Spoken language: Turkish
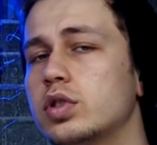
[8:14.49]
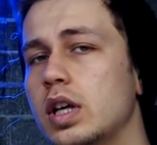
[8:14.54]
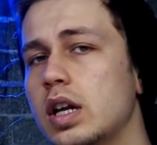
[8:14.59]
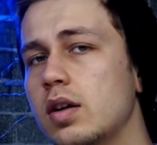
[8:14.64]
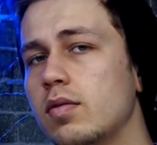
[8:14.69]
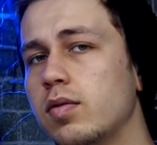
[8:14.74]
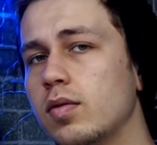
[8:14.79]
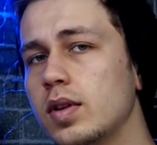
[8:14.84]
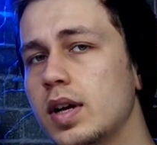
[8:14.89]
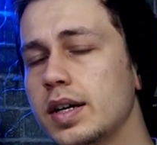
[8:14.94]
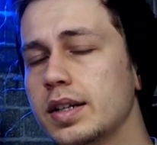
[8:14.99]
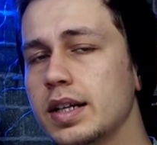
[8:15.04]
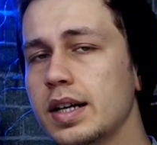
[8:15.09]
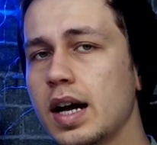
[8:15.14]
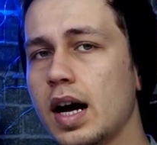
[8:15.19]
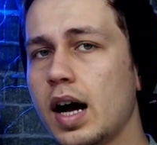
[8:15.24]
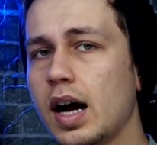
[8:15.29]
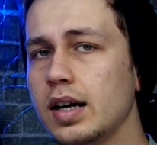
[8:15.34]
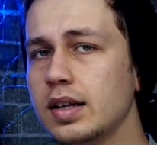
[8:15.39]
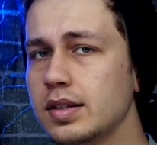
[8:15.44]
Bu
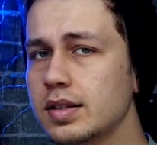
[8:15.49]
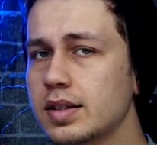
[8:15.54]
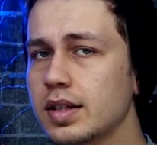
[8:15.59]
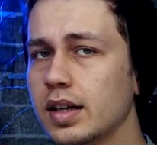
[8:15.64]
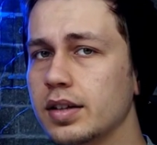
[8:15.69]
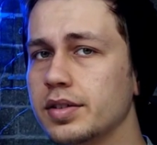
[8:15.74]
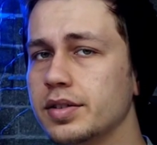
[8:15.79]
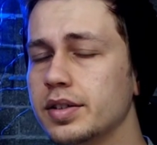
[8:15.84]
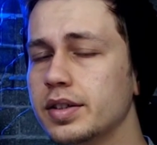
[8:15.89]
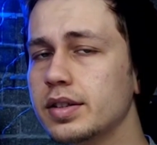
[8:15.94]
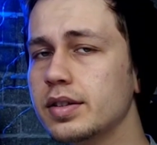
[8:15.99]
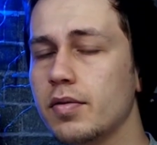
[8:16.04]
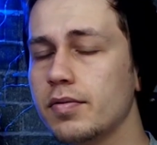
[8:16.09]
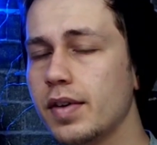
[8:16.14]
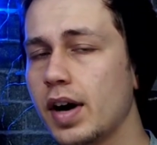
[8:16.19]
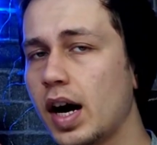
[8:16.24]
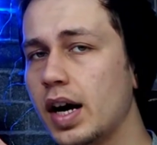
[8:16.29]
telefonlardan hangisi alınır